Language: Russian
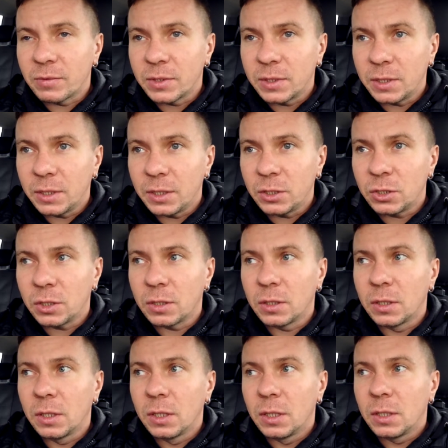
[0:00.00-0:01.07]
встреча
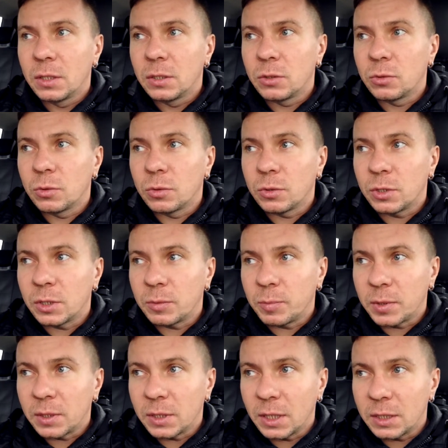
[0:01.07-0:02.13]
что сейчас
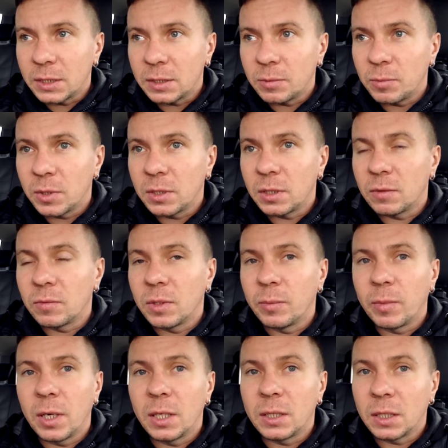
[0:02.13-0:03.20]
15 метров
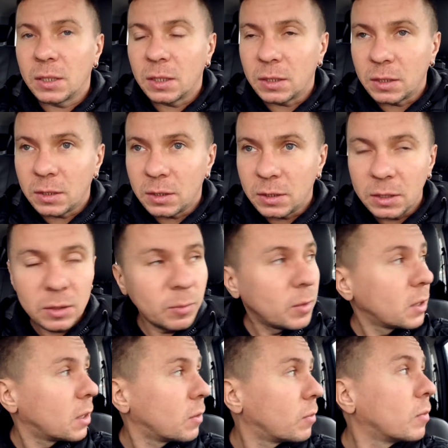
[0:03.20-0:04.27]
дома, а надо 30
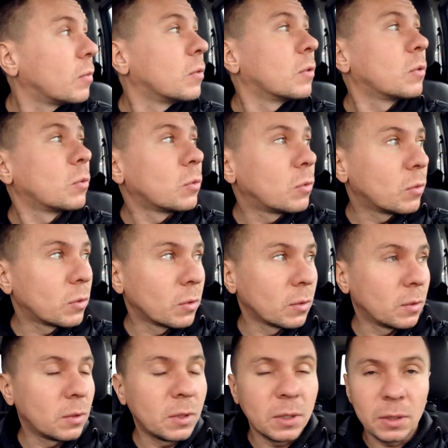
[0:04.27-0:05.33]
метров. Вот тут вот
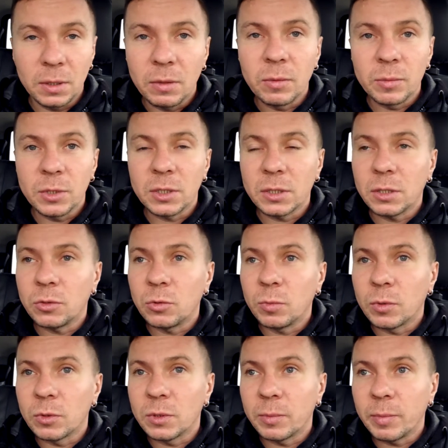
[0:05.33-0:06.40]
э, я, я вам сейчас хочу
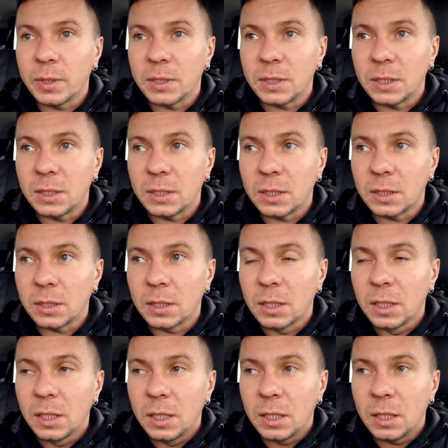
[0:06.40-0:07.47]
просто показать этот
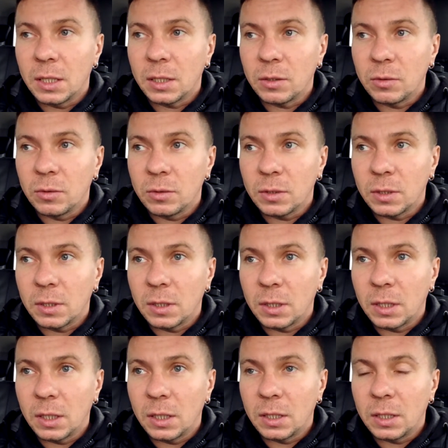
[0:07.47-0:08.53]
район,
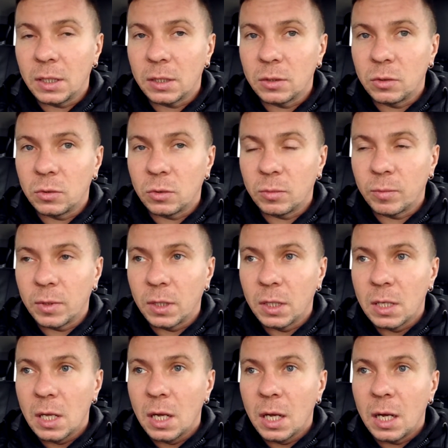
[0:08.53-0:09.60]
аэродром.
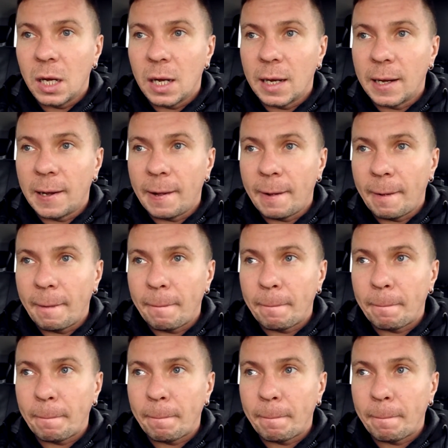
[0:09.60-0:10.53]
А